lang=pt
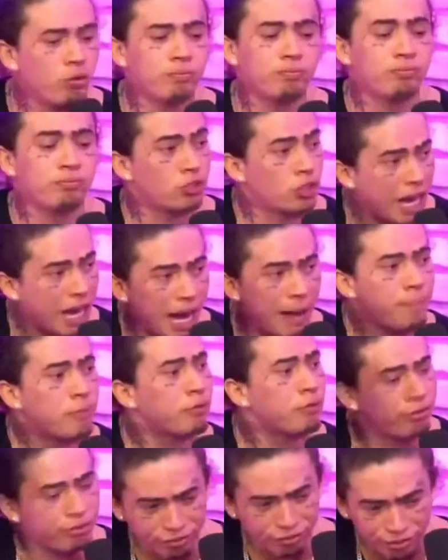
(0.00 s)
diabo
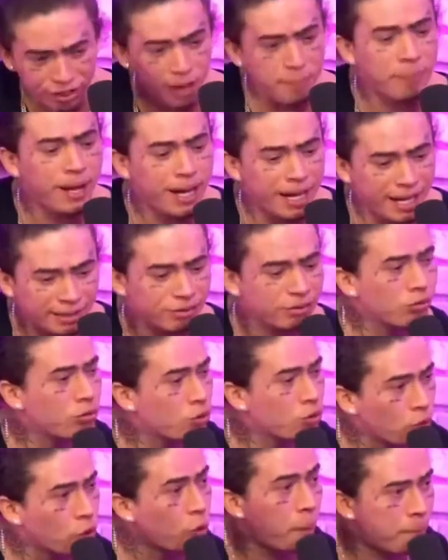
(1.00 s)
feio, parece o
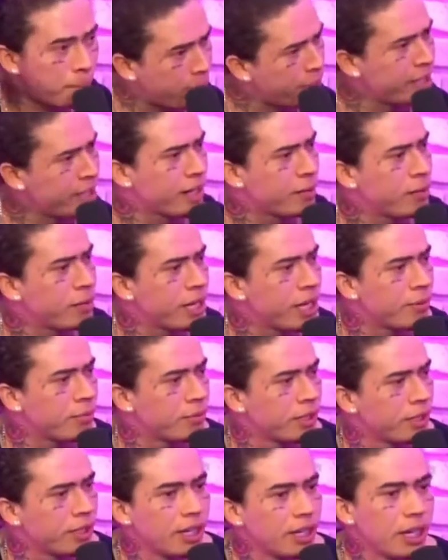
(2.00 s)
curupira mesmo.
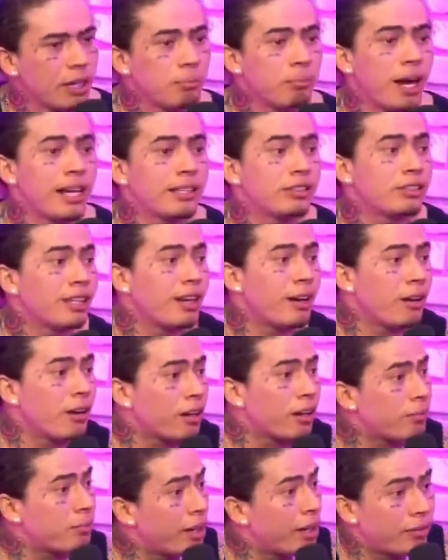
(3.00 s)
Só que mas, eu,
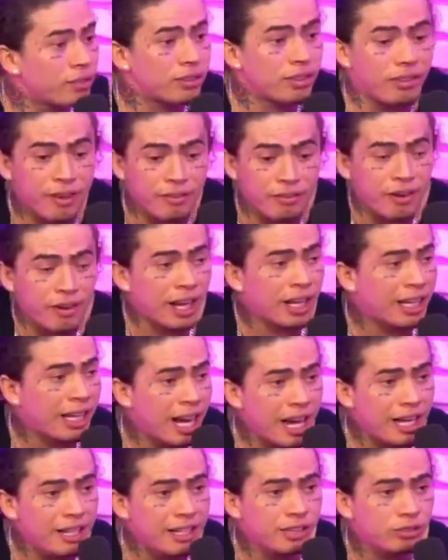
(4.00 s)
isso. mas você vai
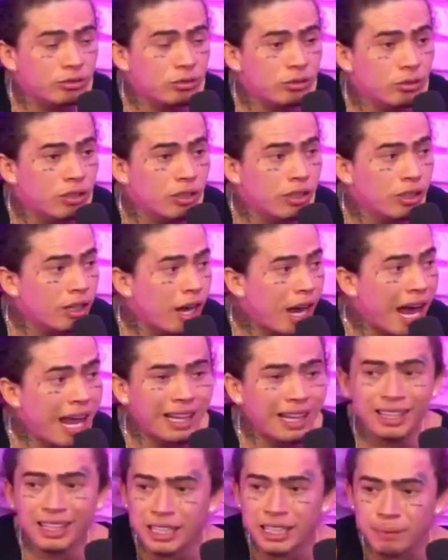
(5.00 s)
falar isso
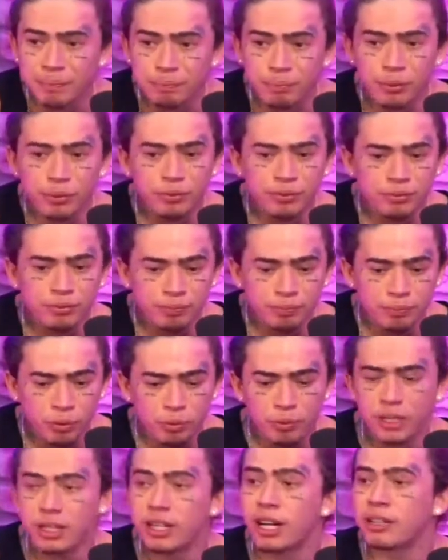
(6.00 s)
Ali, pô.
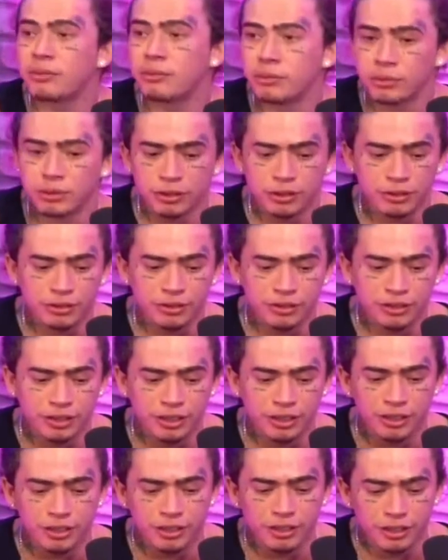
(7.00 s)
Obrigado, Mundo.
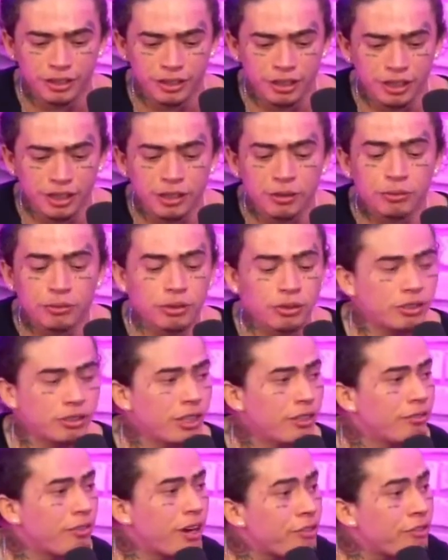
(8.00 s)

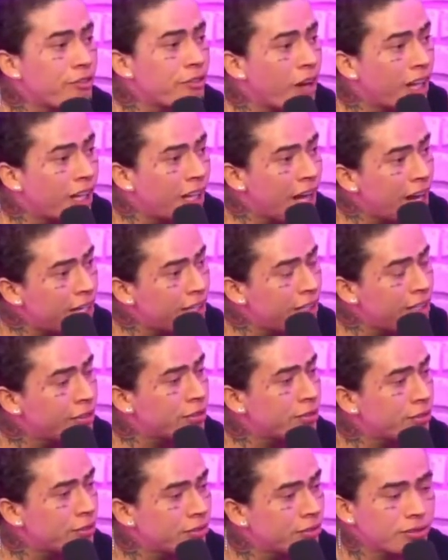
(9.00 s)
Você vai falar
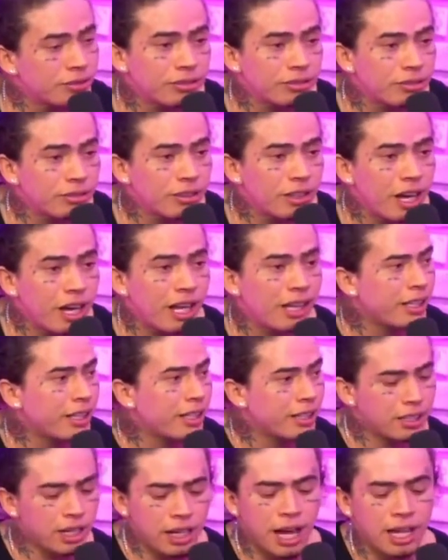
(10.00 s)
isso
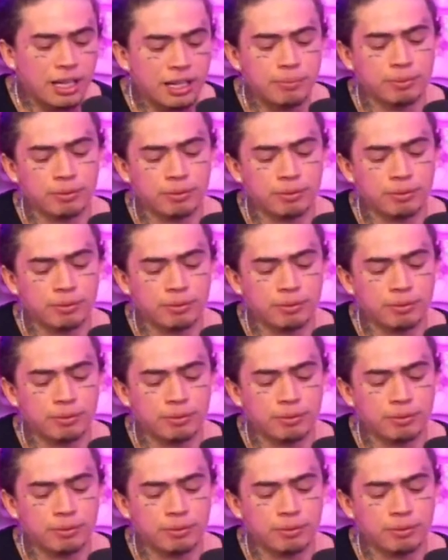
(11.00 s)
ali, chegar ali.